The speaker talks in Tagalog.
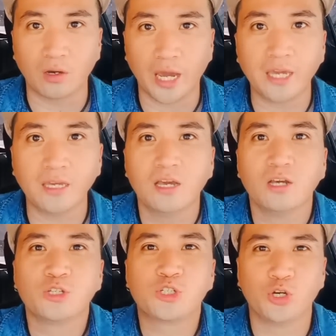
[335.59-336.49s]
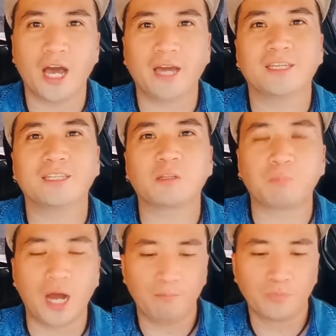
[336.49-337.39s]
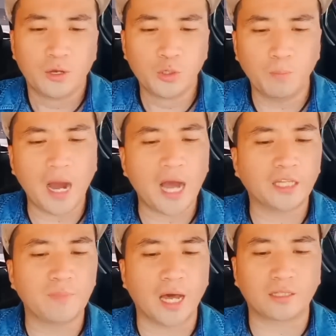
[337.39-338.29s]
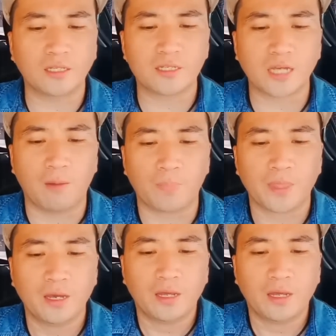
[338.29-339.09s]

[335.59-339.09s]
Okay? So yun na, and then ito pa, yung pang-anim natin is um,